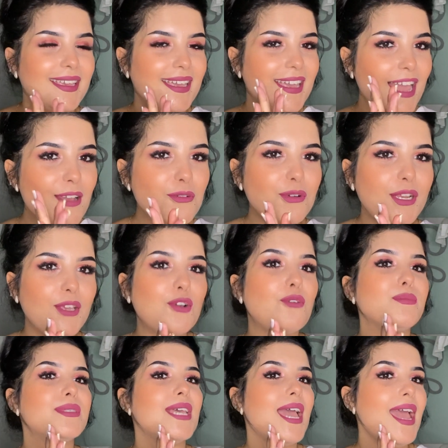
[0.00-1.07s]
كنقول
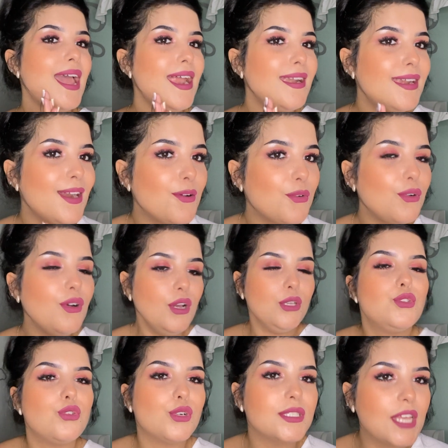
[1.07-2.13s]
لكم تحركوا
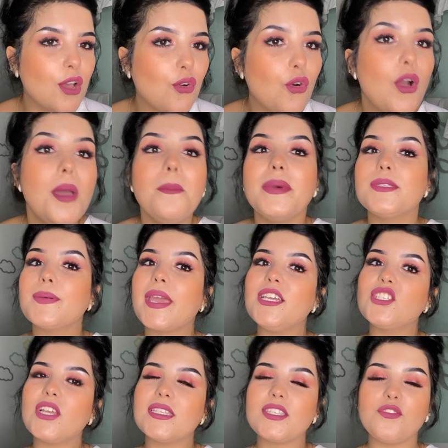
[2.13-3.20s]
ترزقوا ما
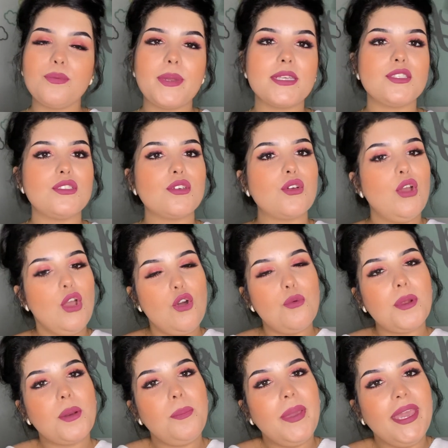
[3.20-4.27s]
تبقايش جالسه في بلاصتك
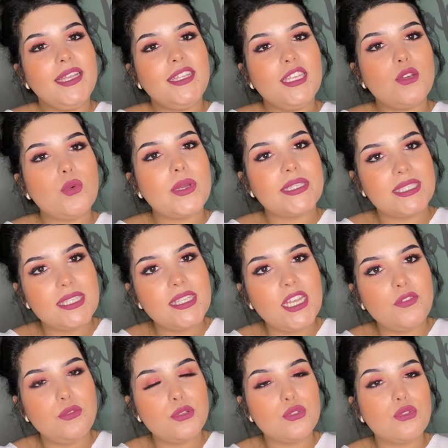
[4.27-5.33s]
ومربعه يديك وكتسني
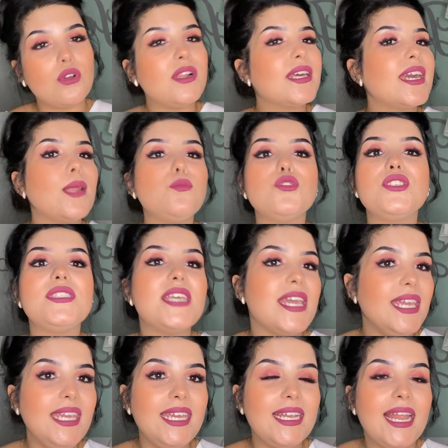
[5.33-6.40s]
الفلوس دخلك راه
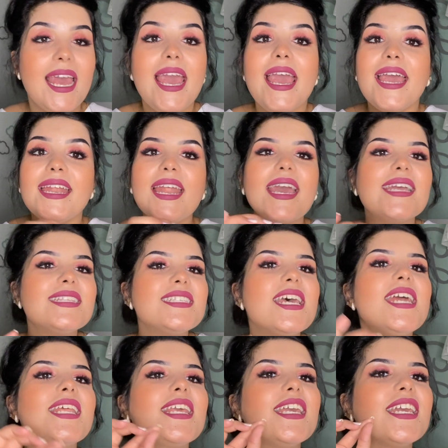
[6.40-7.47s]
مستحيل هنا
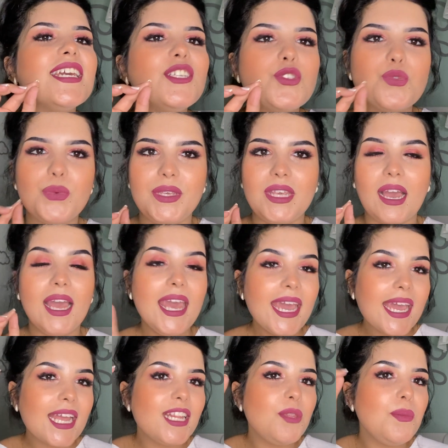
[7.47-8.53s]
غتحركي غير شويه
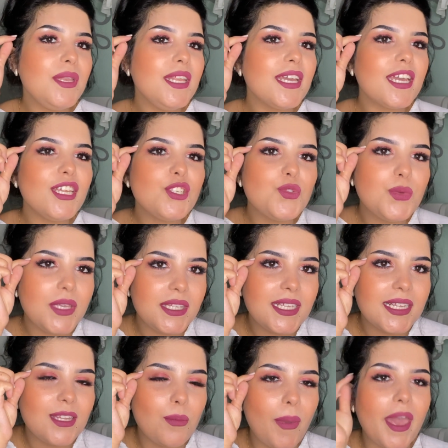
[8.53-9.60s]
خدمي لي غير شويه
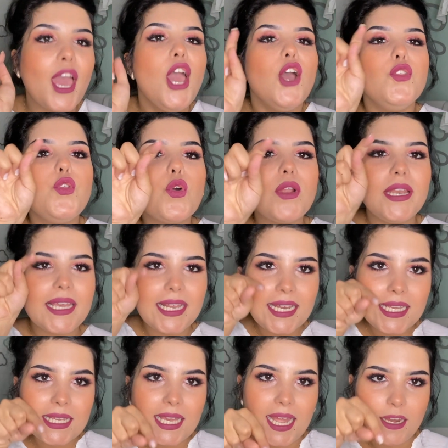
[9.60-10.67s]
ديال الدماغ دخلي
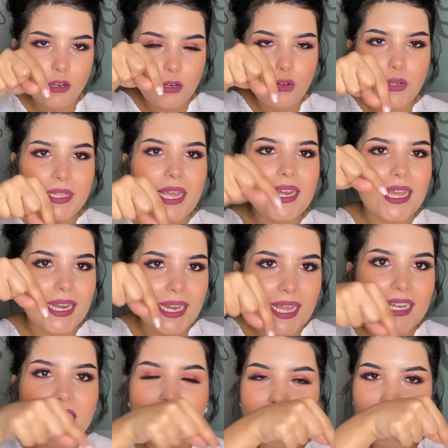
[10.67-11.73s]
كليكي على لونيان اللي
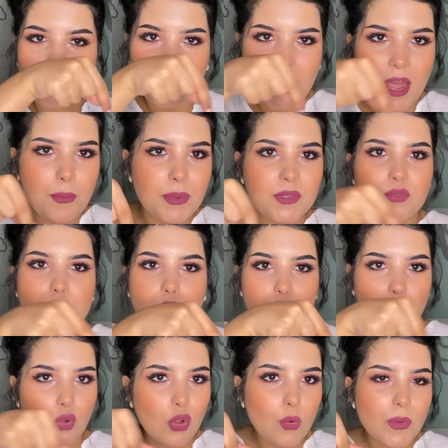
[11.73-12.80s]
غنخلي لك في الرابط في
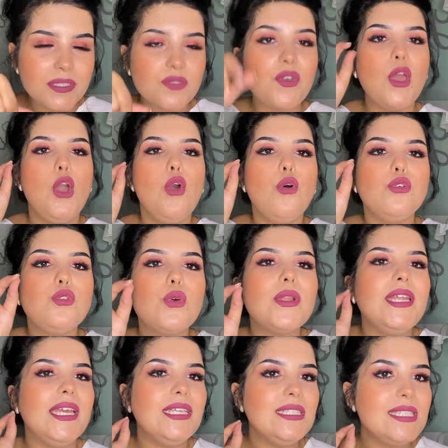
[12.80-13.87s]
صندوق الوصف
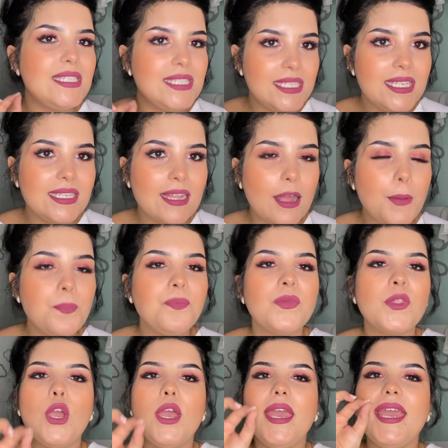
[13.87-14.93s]
ودخلي عند السيده
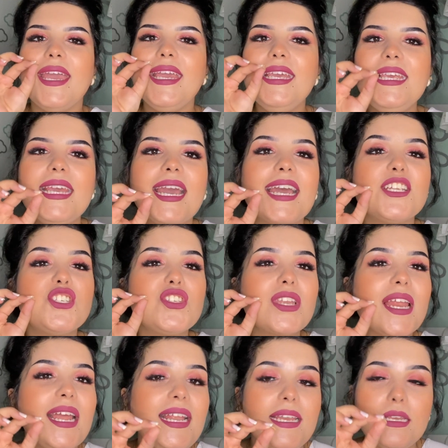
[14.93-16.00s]
هي
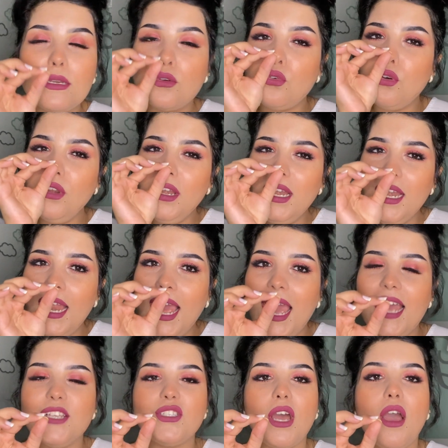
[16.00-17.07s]
غتشرح لك كل
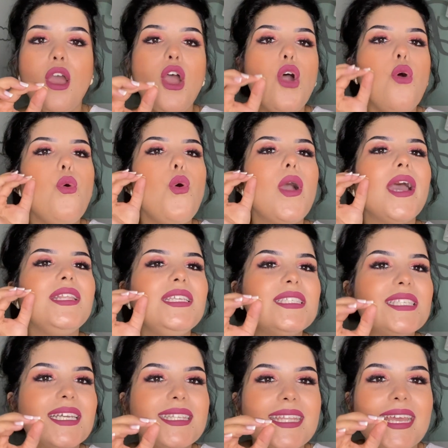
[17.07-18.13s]
حاجه وغادي
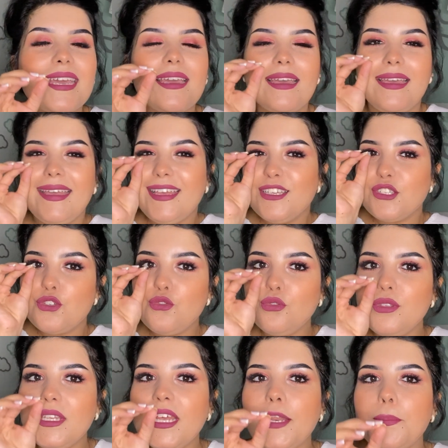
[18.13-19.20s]
تعطيك شنو
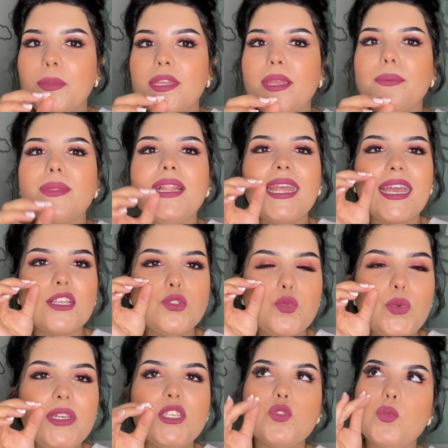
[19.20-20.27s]
ديري بالضبط اللي
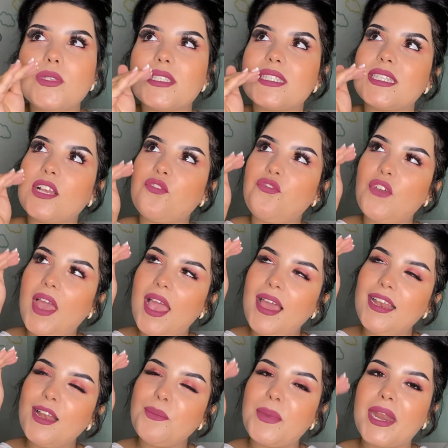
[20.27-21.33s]
غتولي توصلك في
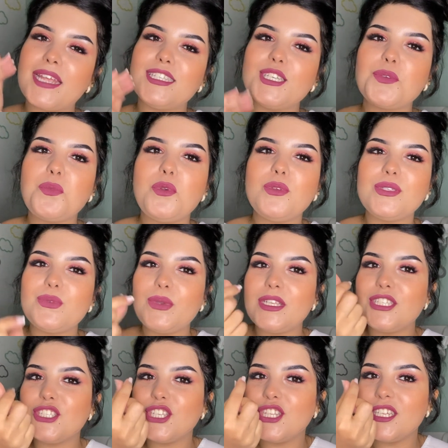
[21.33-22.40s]
اعلى المراتب بلي تولي
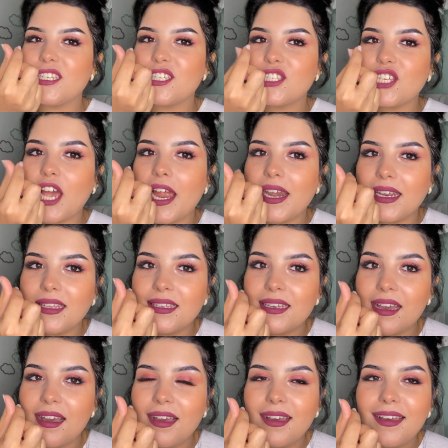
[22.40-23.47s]
تشدي
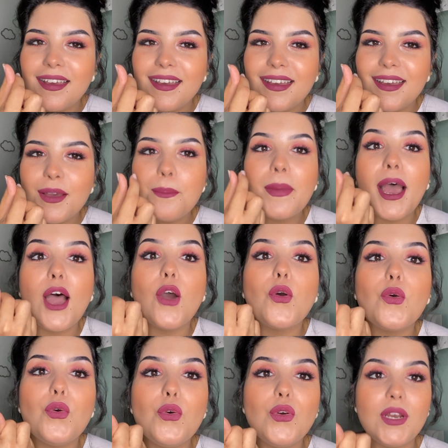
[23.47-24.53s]
الشهريه
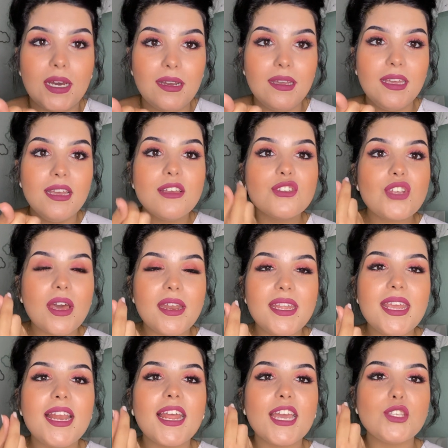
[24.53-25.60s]
معقوله
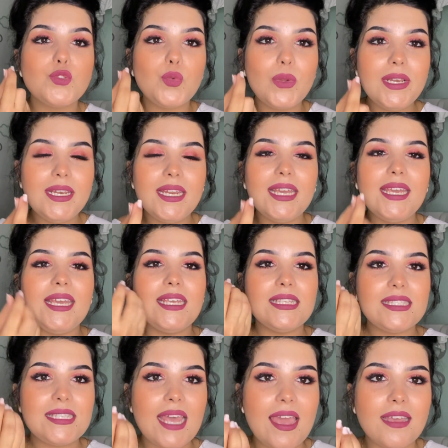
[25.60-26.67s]
هي اللي غتولي
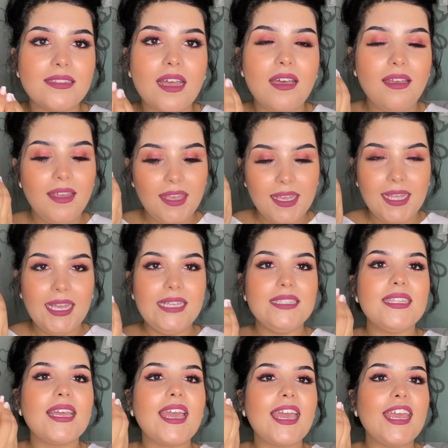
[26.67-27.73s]
انسانه
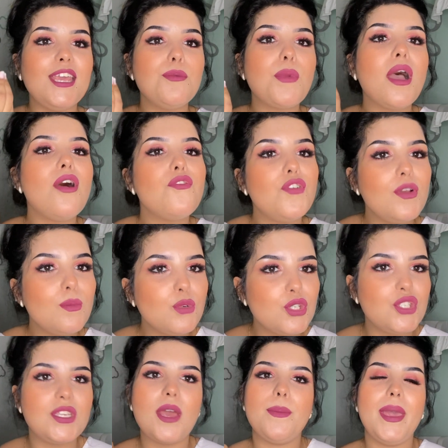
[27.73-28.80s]
عندك قيمه في
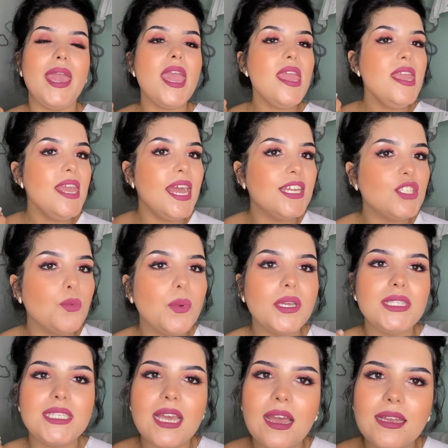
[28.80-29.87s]
المجتمع اي حاجه
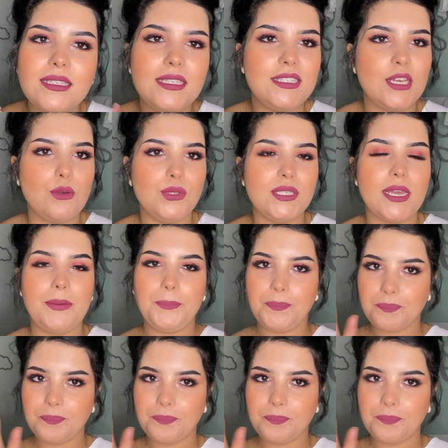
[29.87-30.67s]
بغيتيها غادي تاخديها